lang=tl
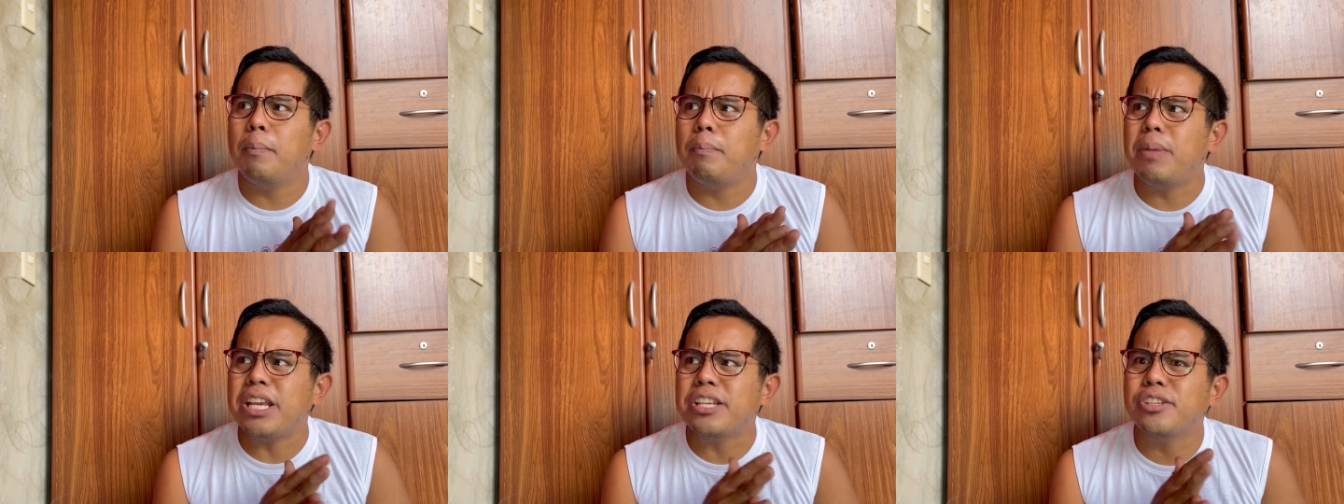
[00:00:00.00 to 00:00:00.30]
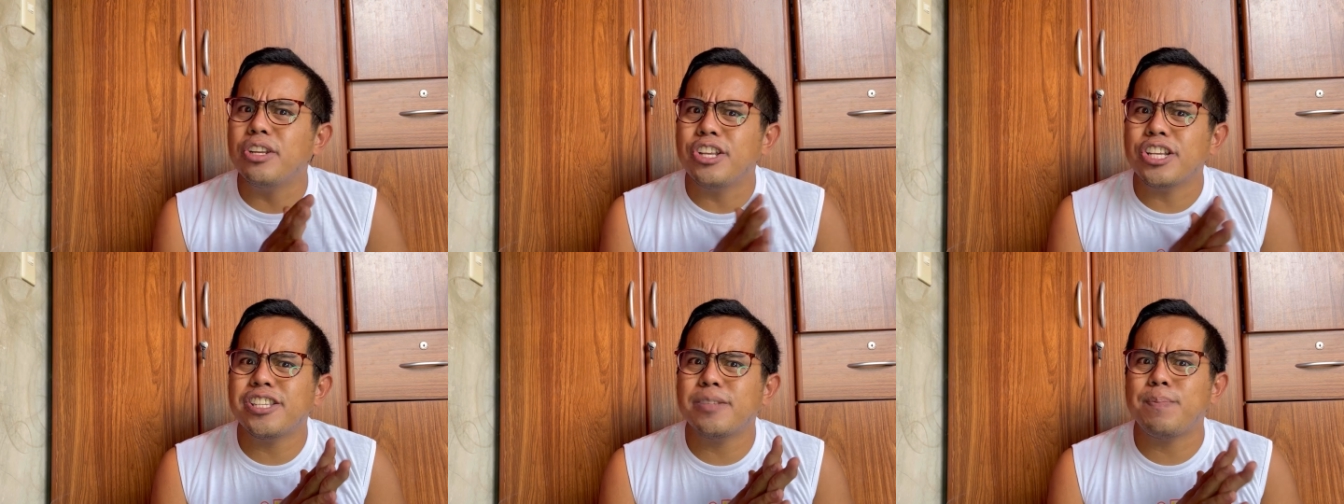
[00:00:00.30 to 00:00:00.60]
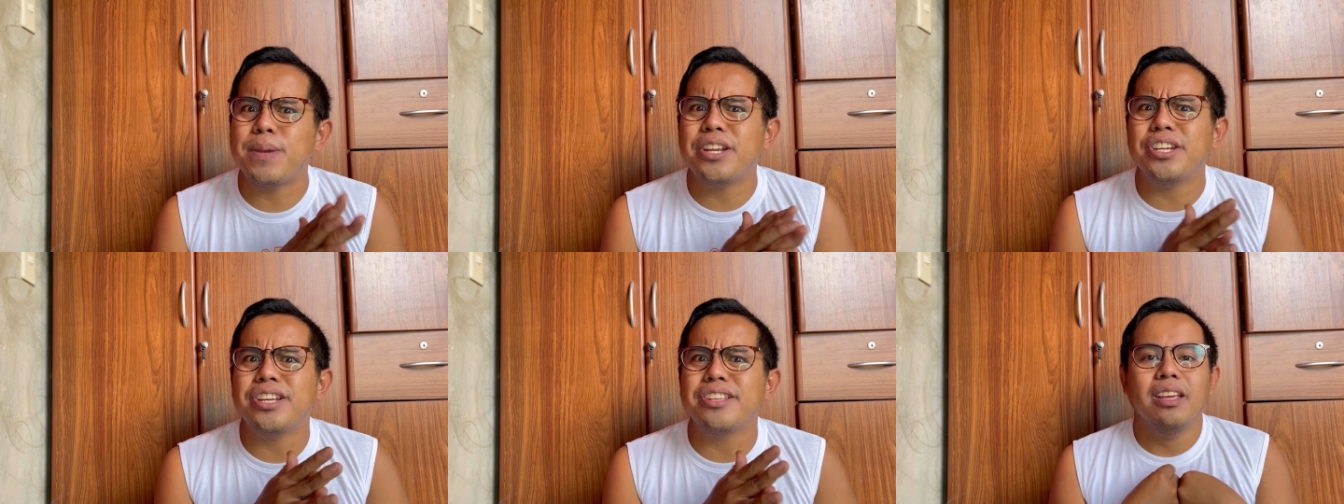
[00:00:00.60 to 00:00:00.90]
Based on
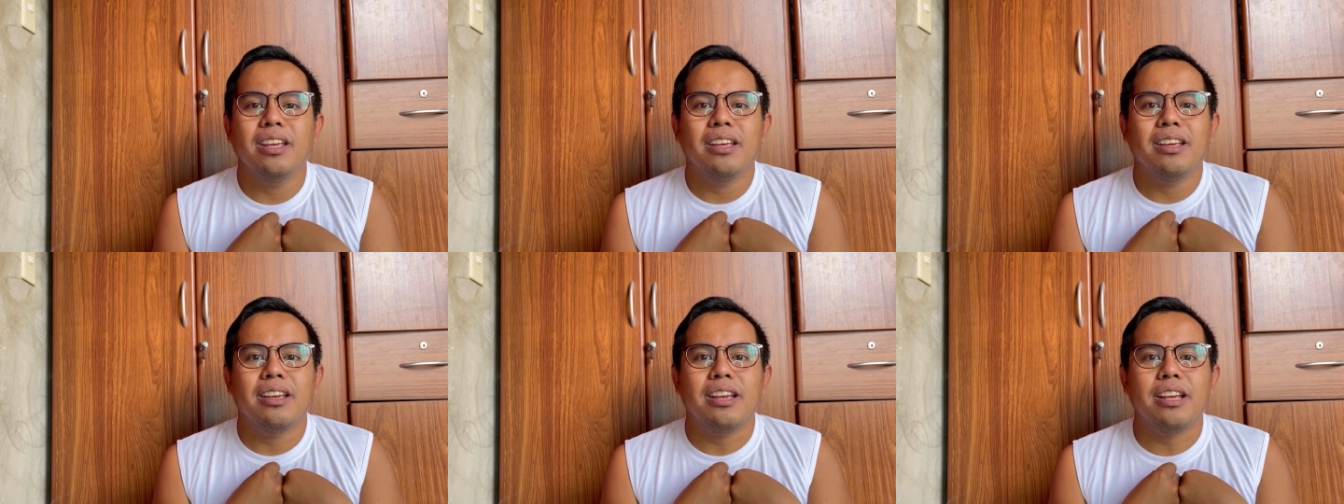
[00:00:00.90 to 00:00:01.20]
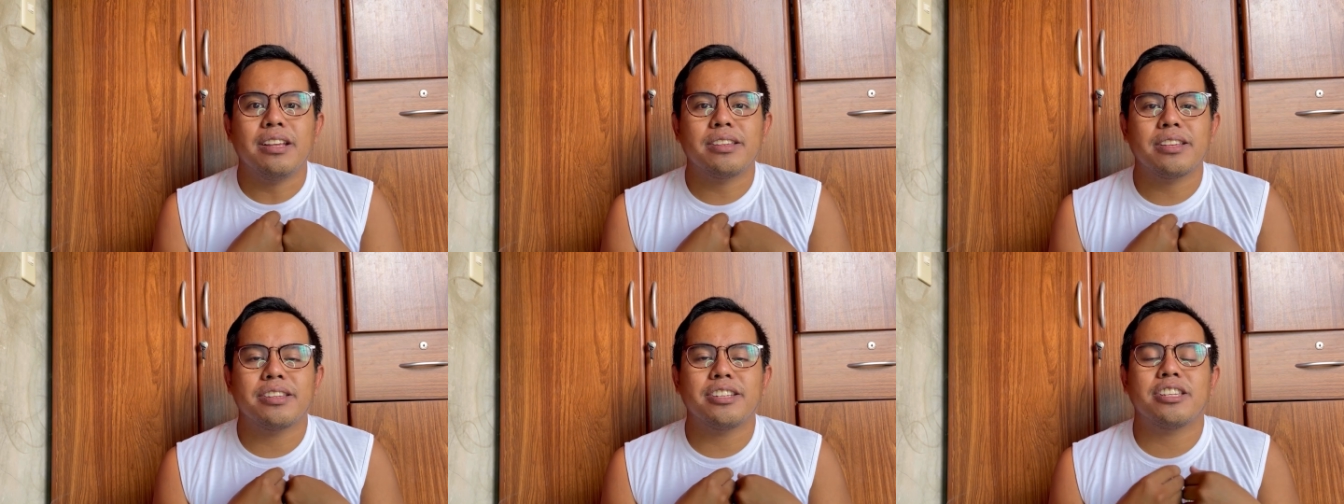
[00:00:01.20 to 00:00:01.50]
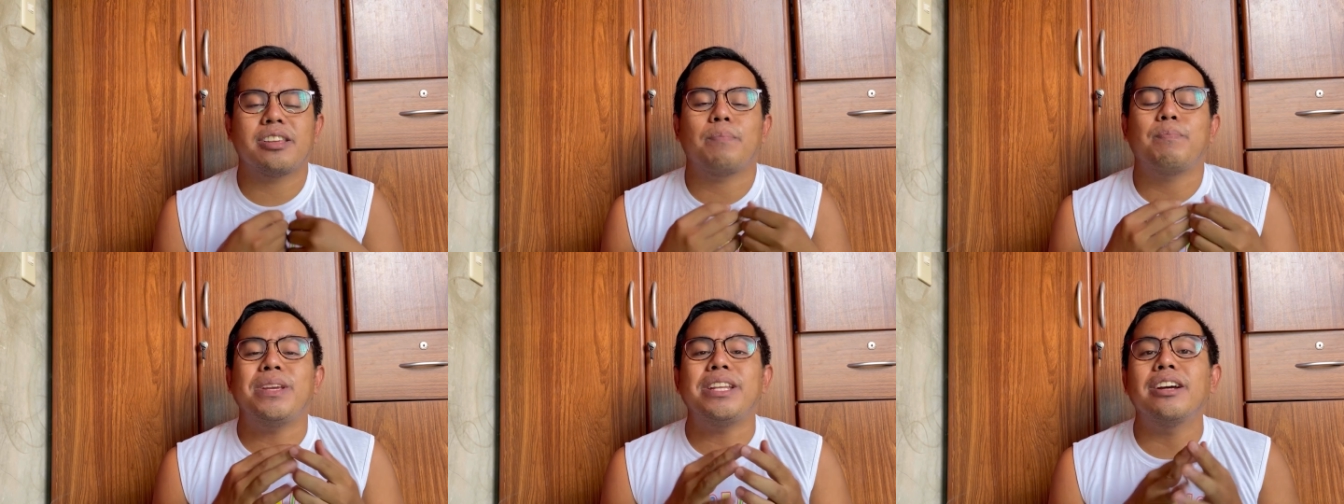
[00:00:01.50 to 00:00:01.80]
experience, isa siya
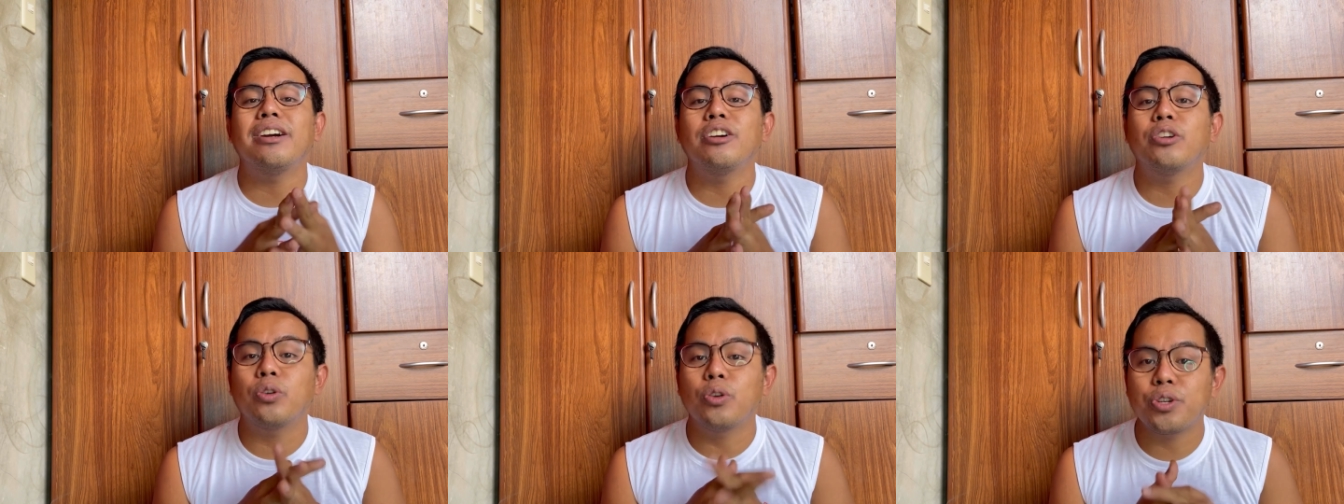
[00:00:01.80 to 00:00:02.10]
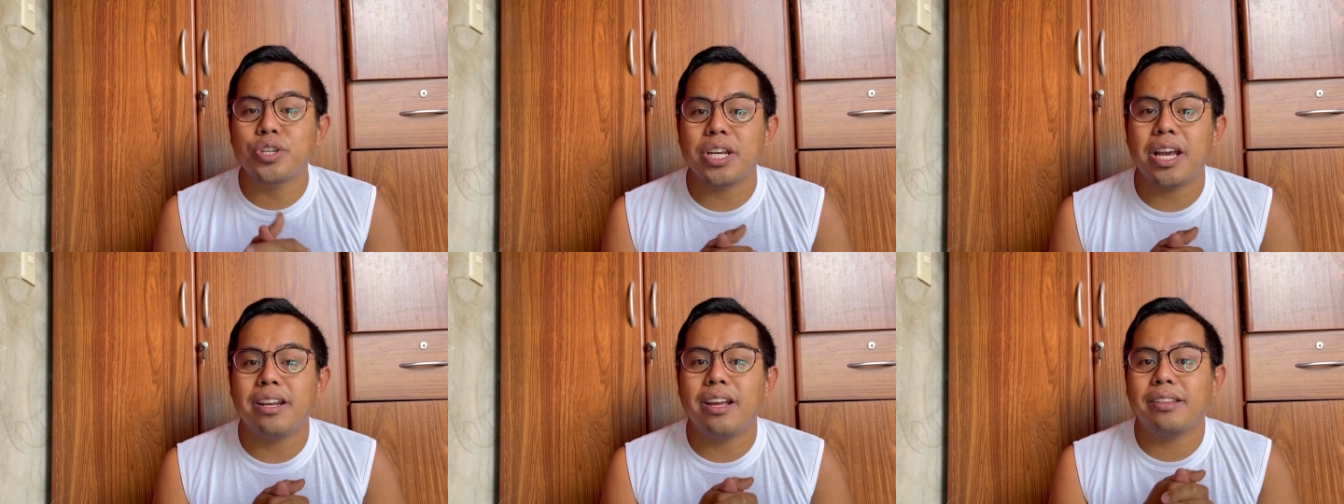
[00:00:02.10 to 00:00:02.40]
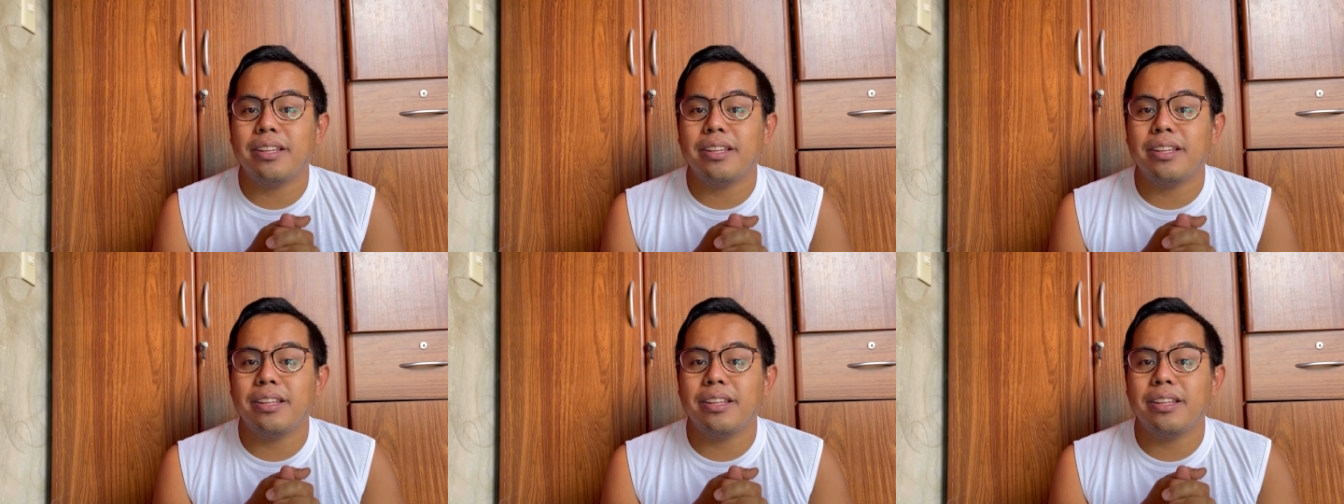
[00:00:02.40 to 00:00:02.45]
sa pinaka-crucial at